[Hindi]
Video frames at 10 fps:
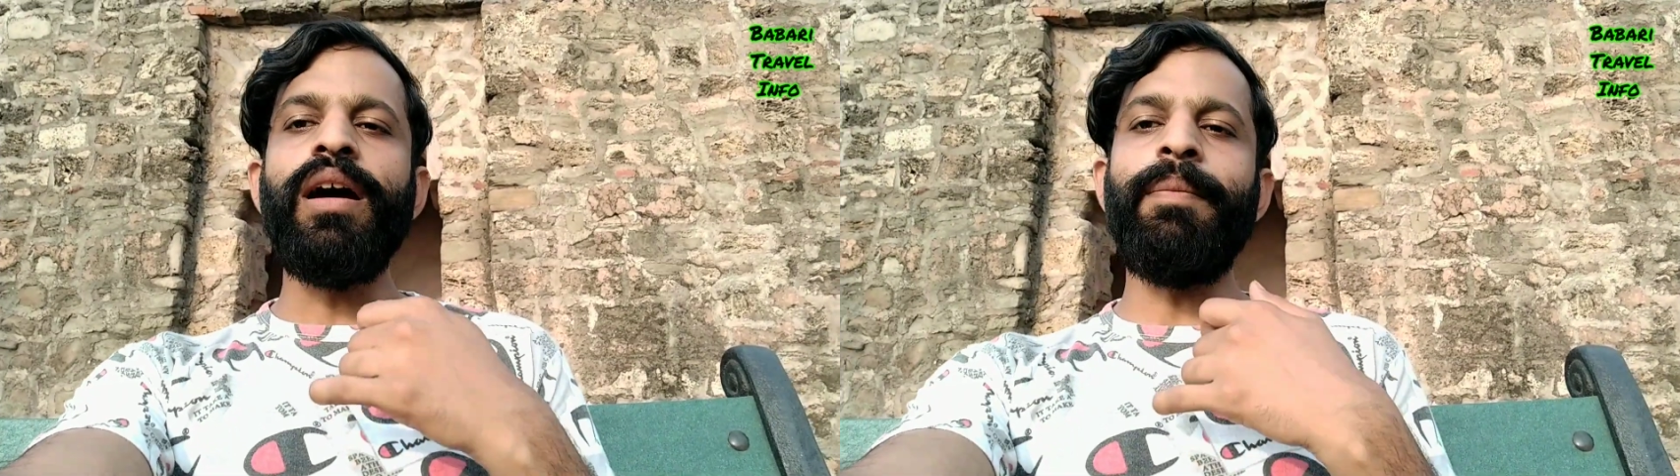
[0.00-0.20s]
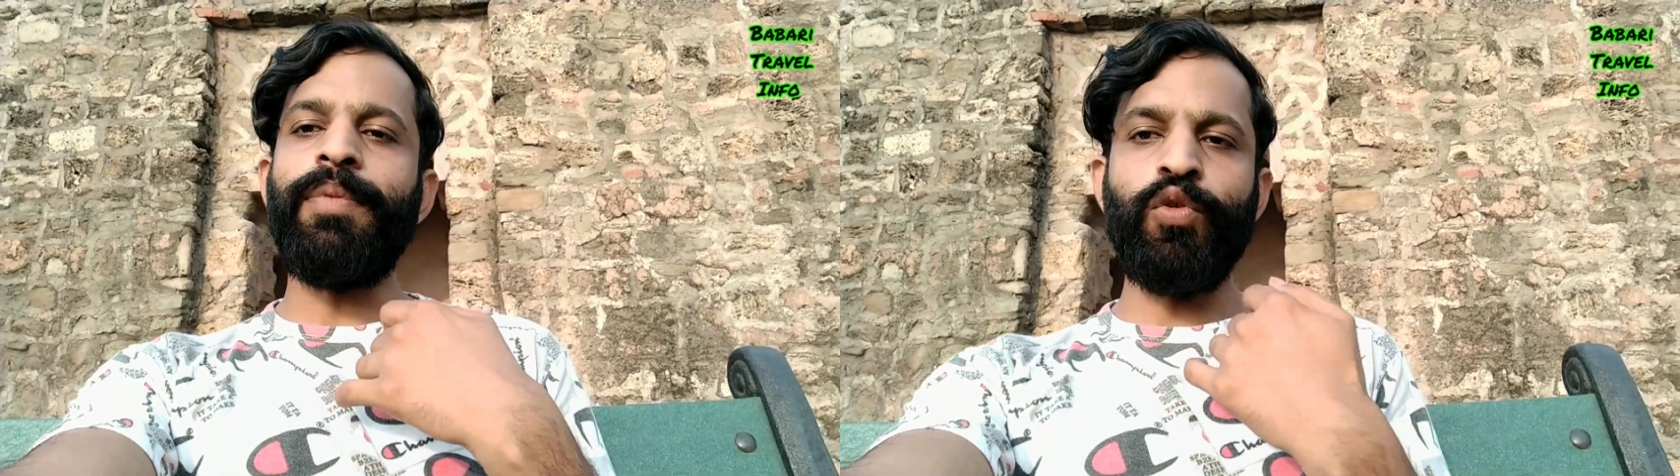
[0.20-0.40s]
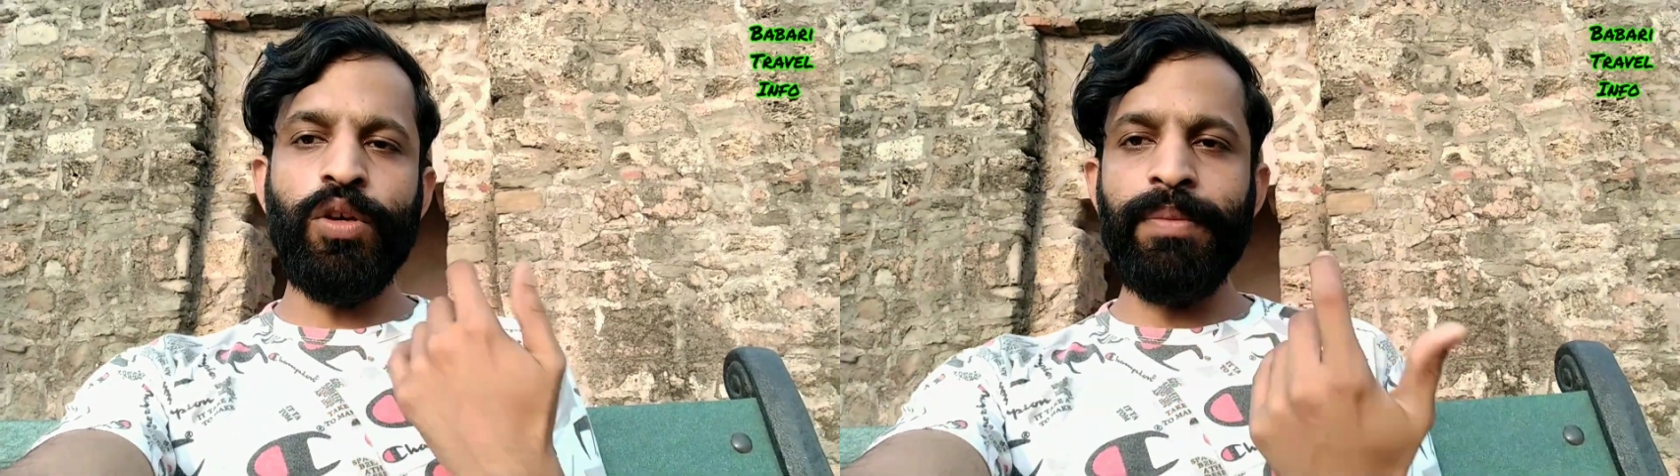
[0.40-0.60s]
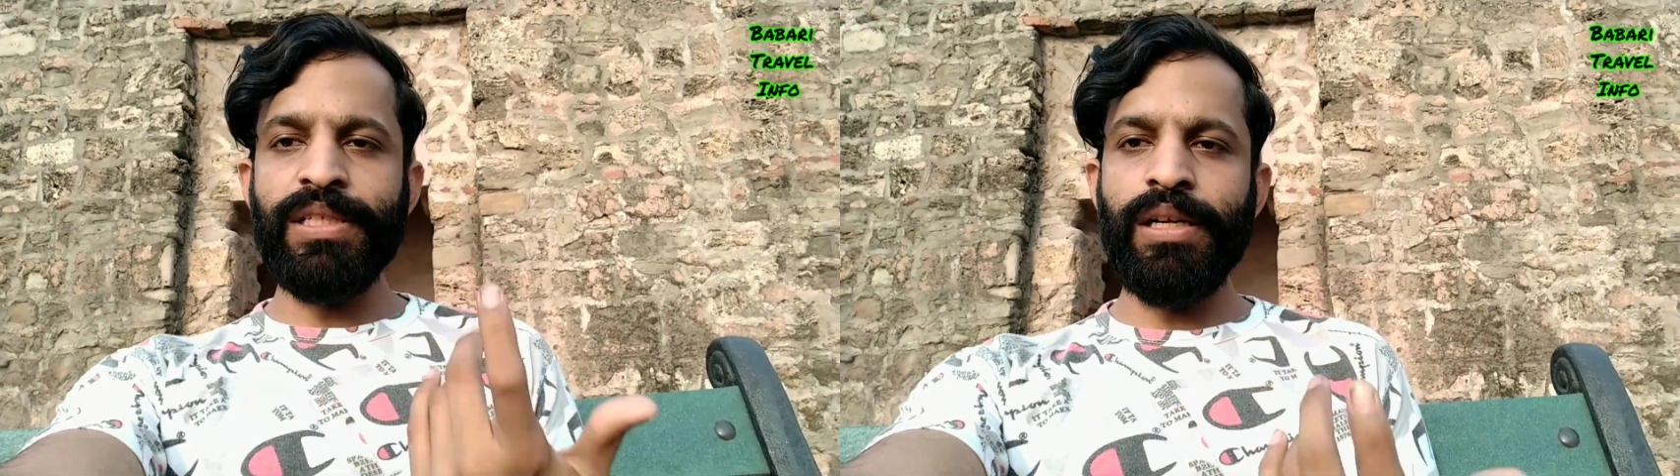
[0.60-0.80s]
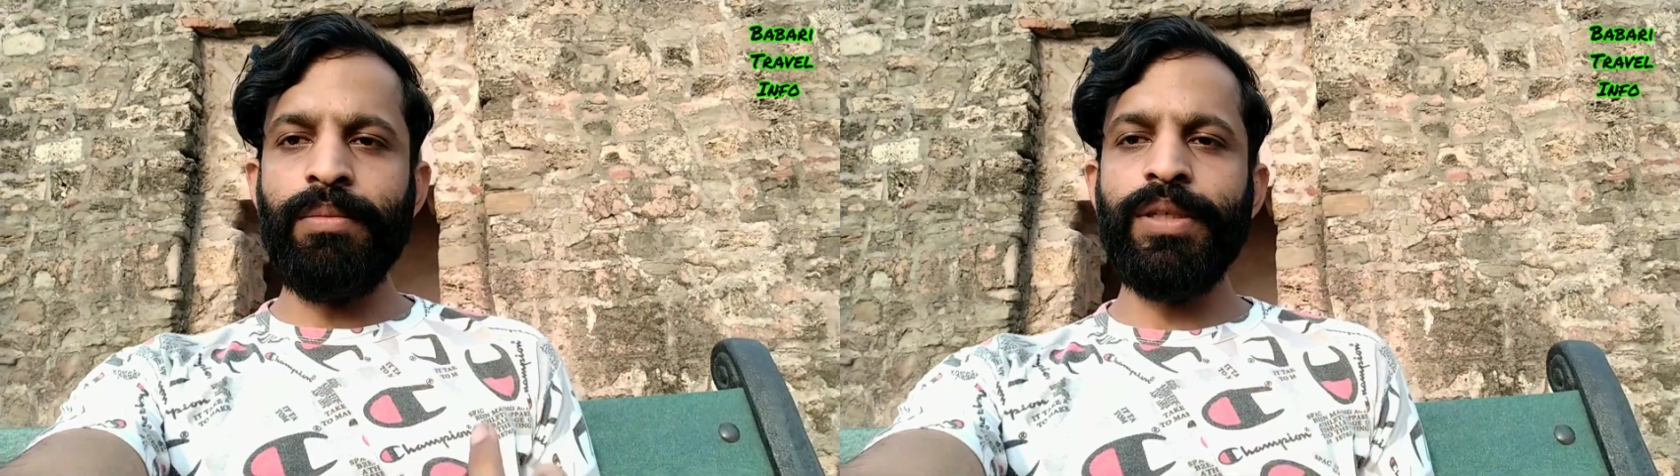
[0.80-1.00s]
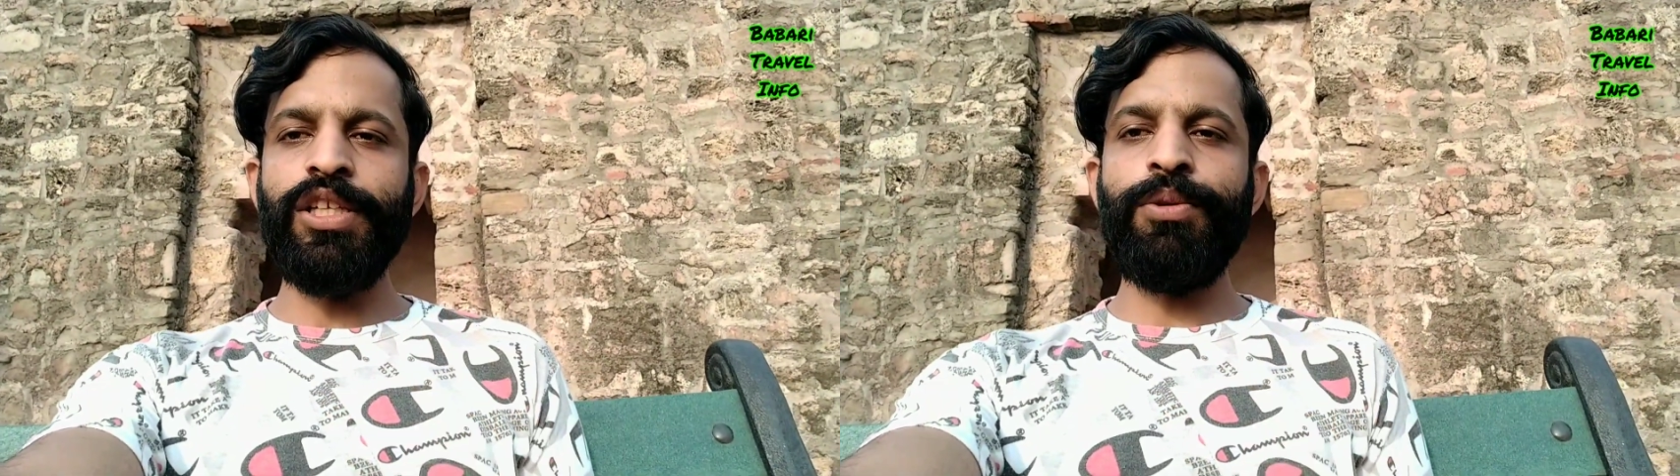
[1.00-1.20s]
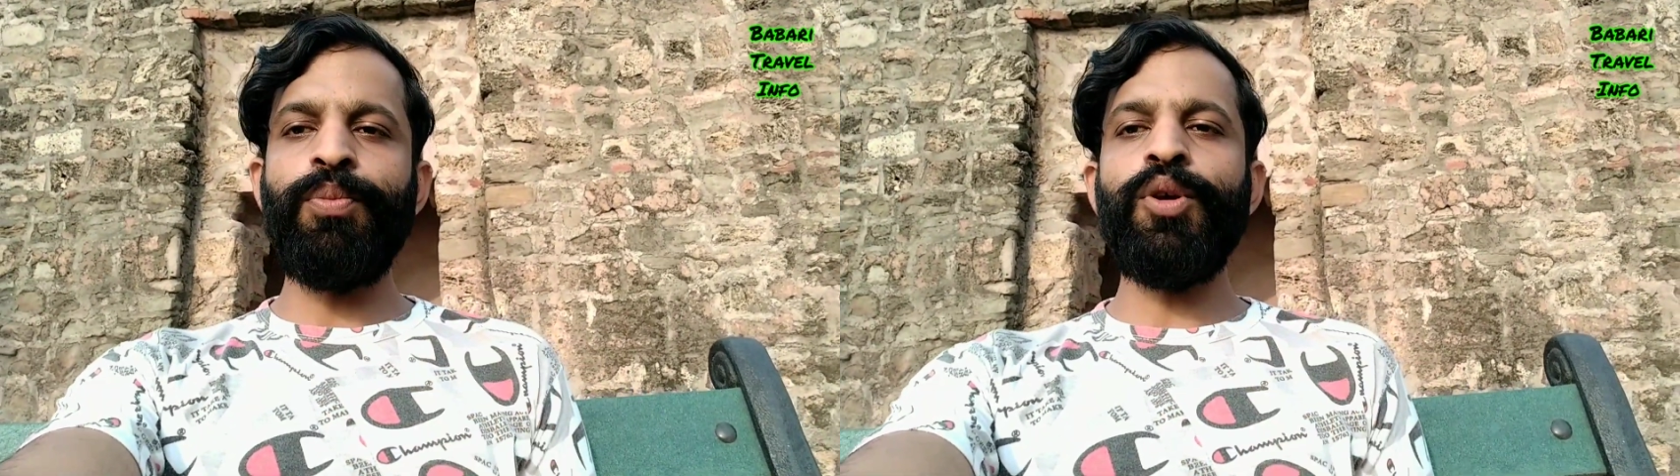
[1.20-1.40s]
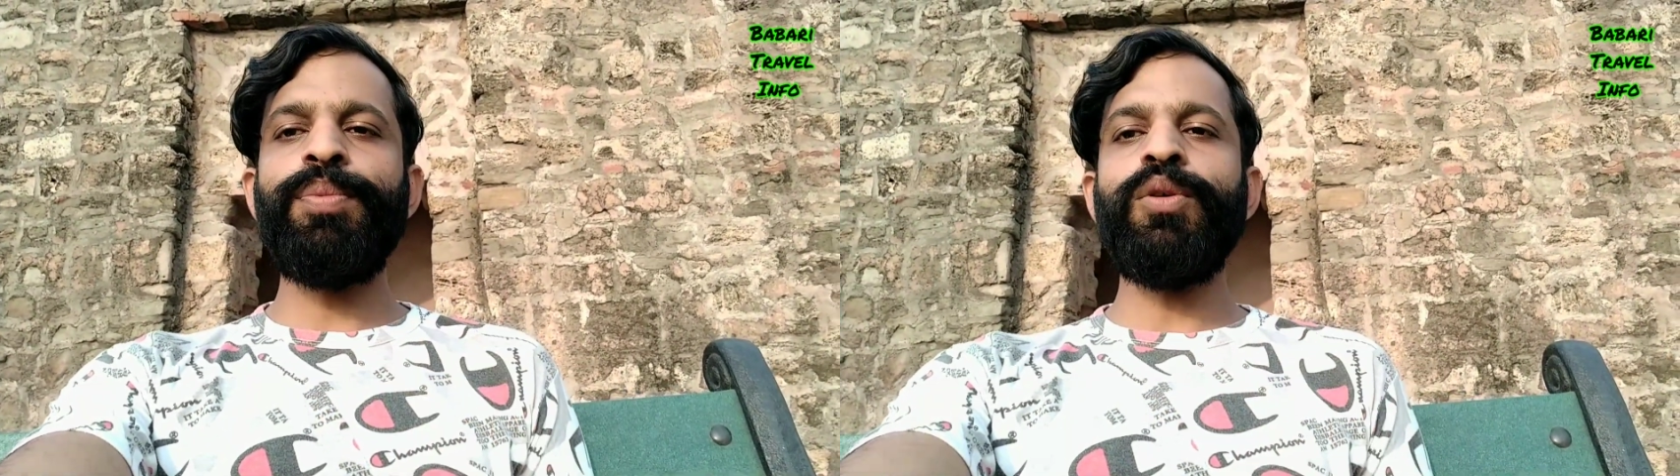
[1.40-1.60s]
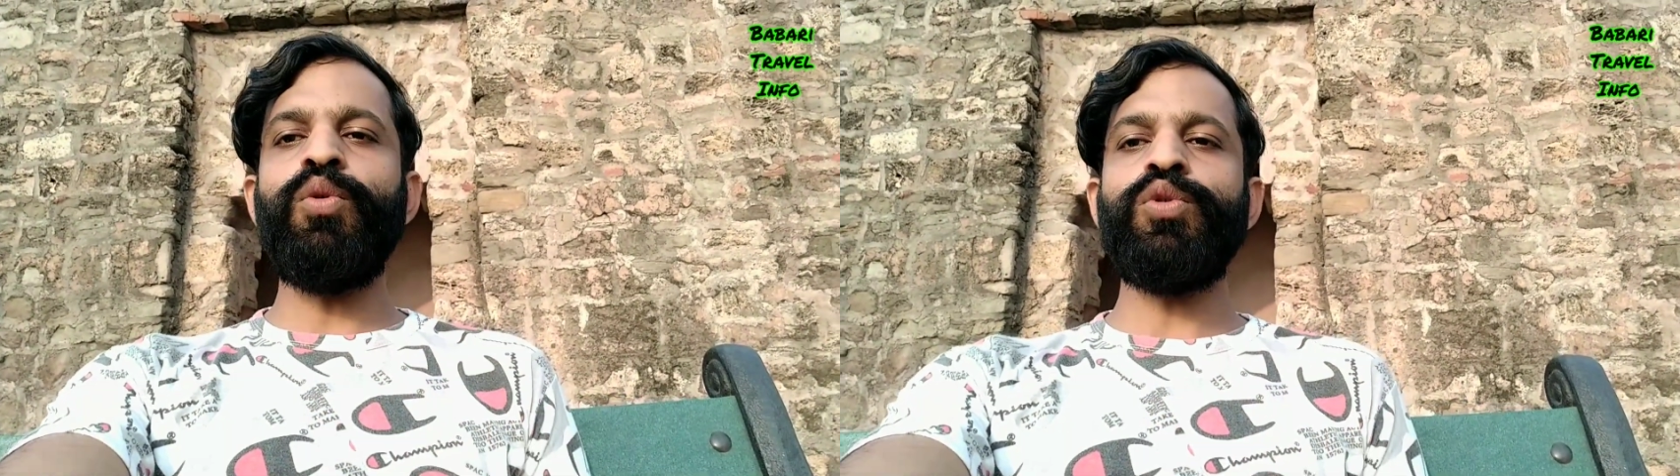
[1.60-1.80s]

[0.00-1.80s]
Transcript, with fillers: हम क्योंकि मैं इस्लामाबाद एयरपोर्ट पे